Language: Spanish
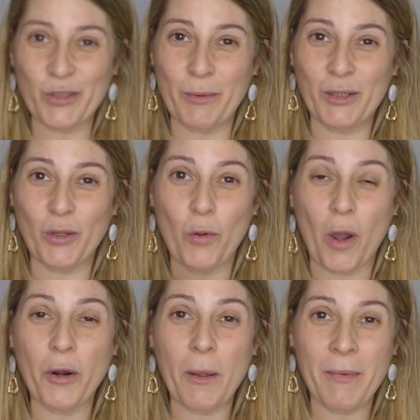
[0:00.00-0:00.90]
sobre todo
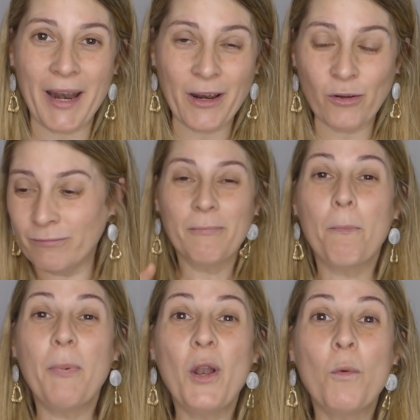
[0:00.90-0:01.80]
ahora en verano,
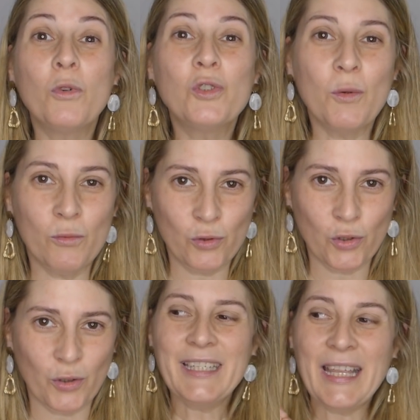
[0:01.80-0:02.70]
pero mucho,
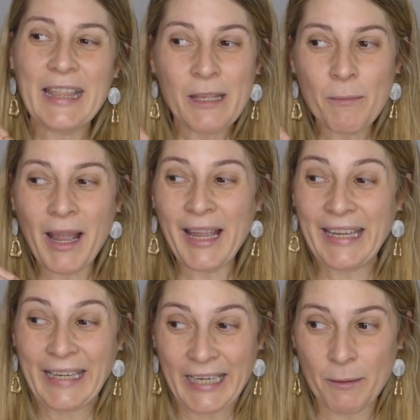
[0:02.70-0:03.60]
mucho. Y encima
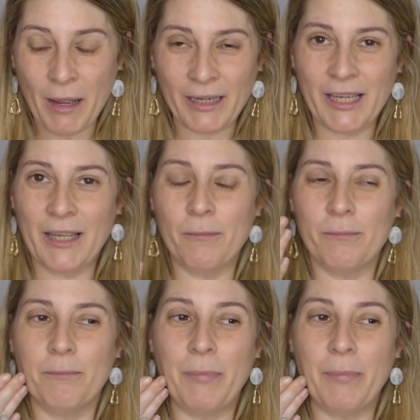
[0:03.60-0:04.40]
en crema que...